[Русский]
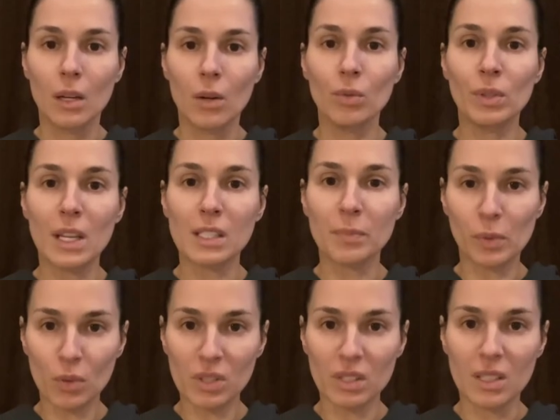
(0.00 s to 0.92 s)
У нас
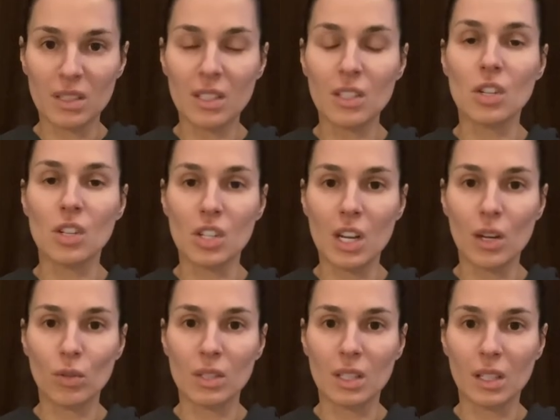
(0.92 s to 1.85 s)
просто
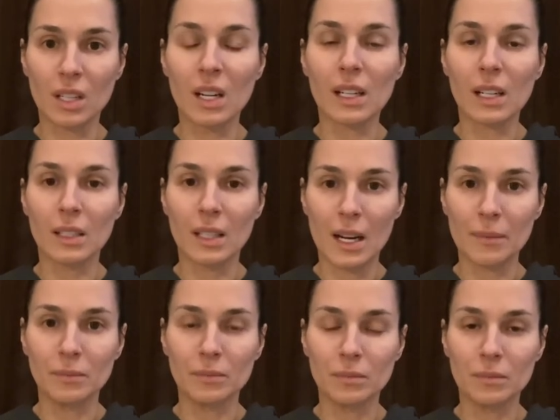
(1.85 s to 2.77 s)
зачищаются города.
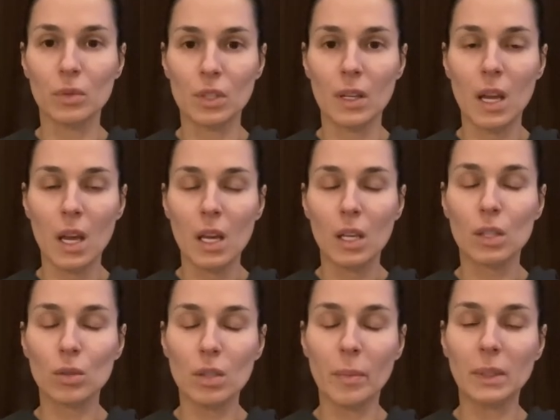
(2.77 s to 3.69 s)

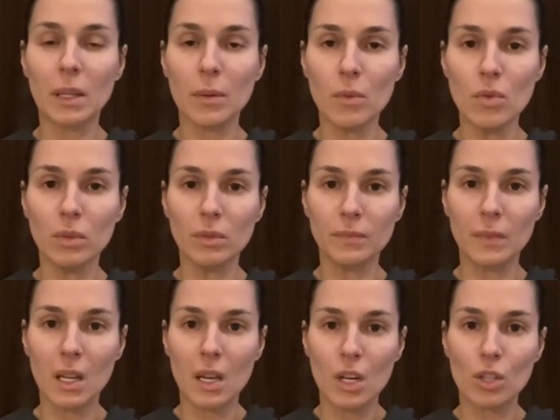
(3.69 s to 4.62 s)
Судя по тому,
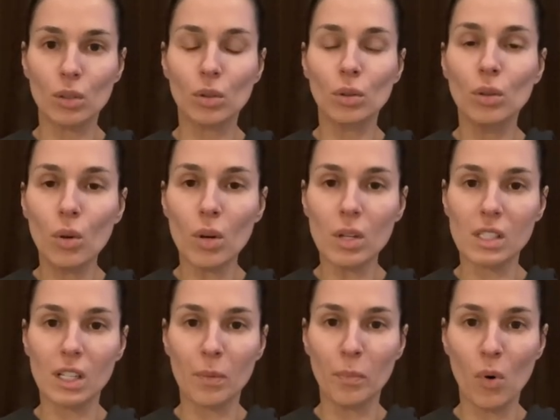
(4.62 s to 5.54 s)
что до
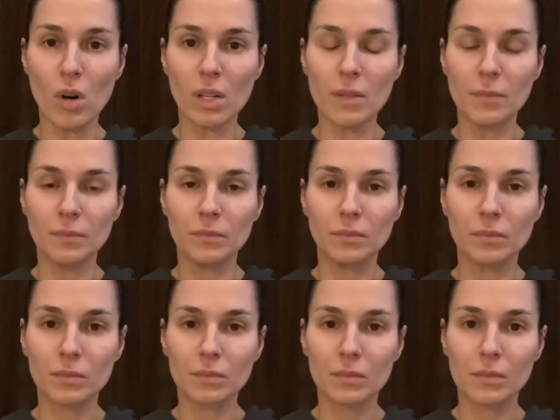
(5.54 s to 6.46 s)
сих пор
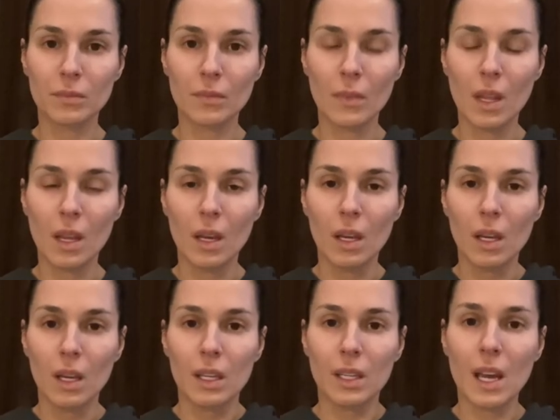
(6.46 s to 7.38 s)

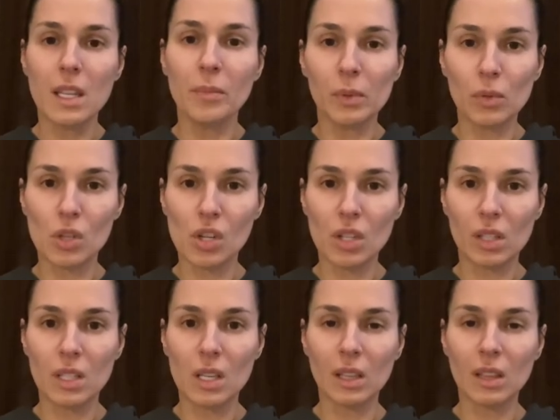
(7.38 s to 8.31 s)
я не получила
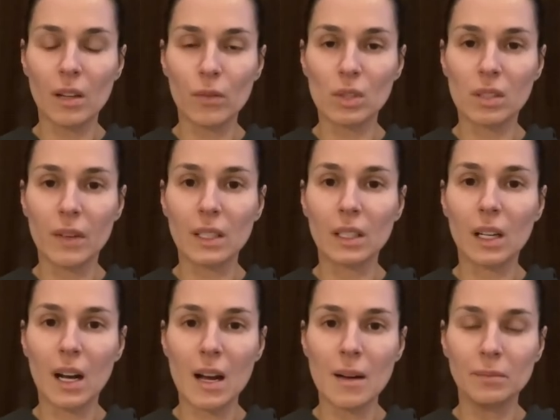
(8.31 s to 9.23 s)
ни одного
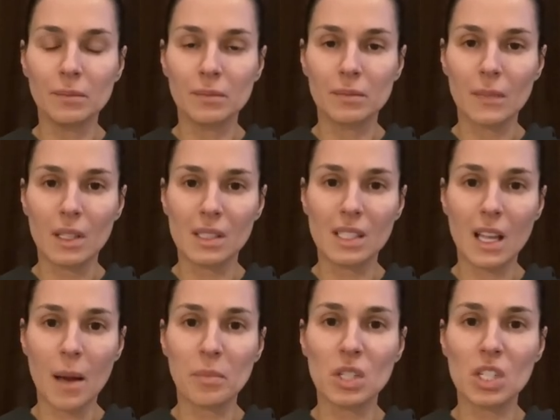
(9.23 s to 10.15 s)
звонка,
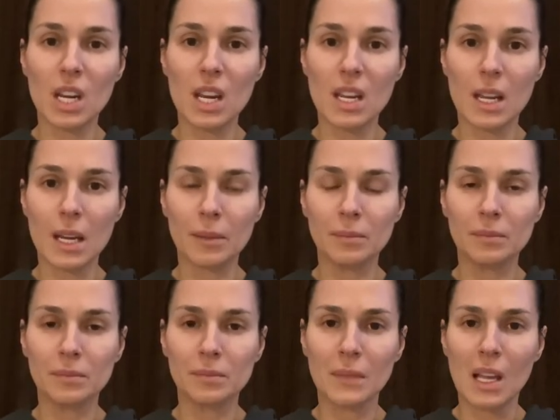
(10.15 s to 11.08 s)
сообщения,
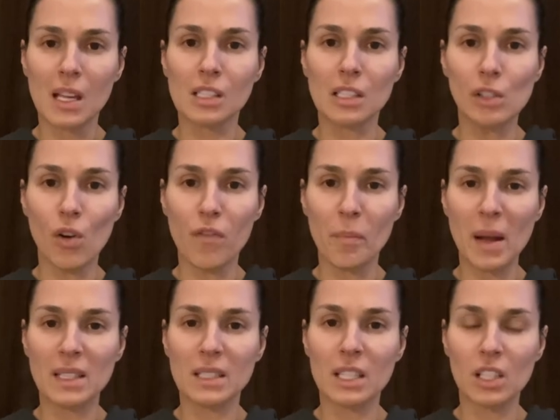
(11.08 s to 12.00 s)
слов
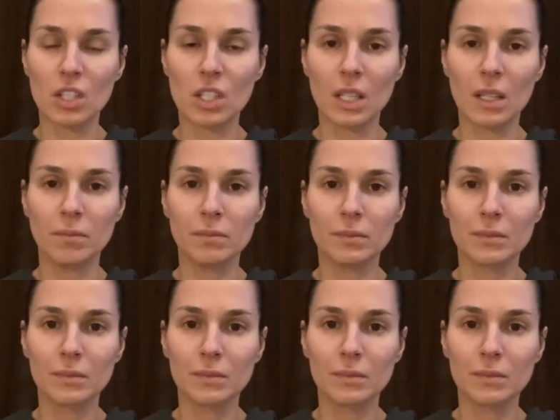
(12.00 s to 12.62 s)
поддержки